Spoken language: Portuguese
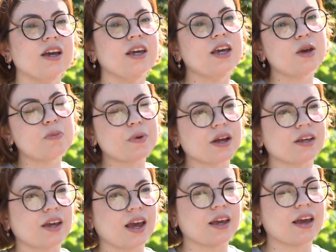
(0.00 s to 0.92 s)
E para
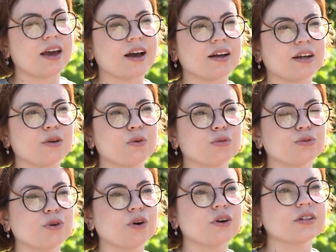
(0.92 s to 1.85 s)
quem é
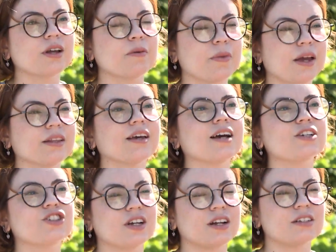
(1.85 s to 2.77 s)
agricultor, também tem a
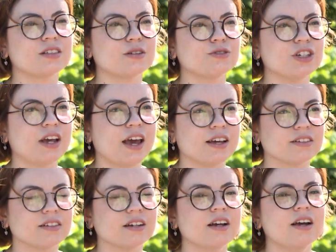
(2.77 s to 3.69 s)
geração de
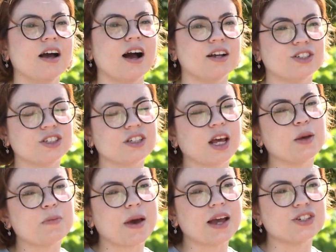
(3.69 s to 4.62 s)
renda. A gente tem
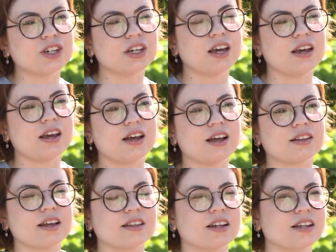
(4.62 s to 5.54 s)
em média que é
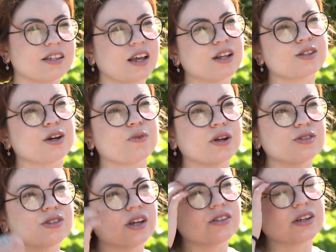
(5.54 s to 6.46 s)
até 300 a
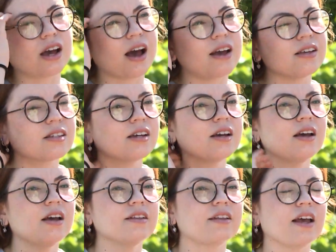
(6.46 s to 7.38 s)
400 reais
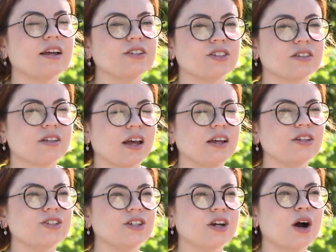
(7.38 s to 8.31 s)

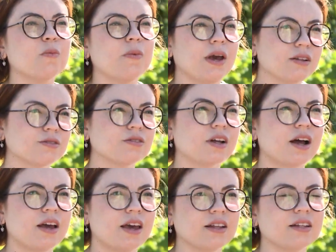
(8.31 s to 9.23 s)
tem de aumento na
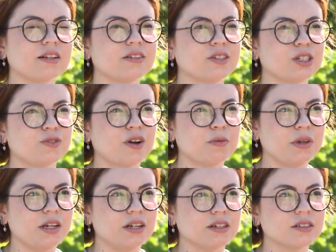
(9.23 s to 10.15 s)
renda dessas
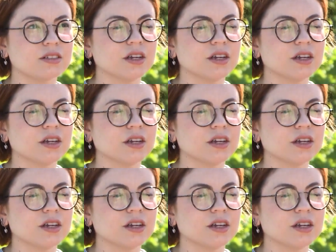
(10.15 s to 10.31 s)
famílias.